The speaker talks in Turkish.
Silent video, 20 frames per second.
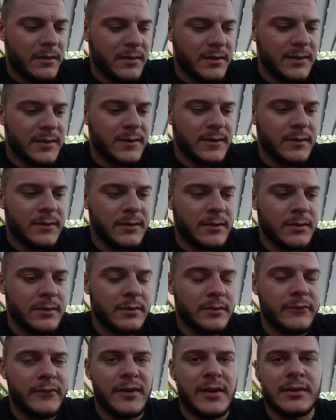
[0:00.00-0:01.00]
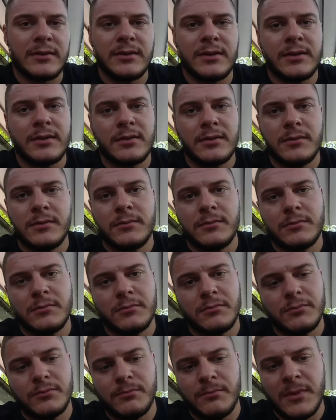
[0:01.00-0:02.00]
E, fiyatlar
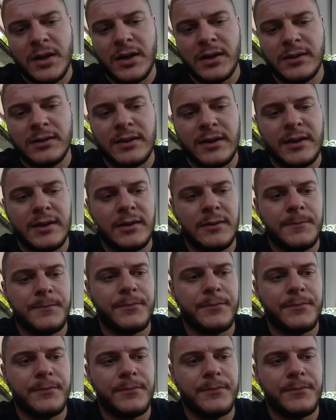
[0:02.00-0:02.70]
pahalı değil.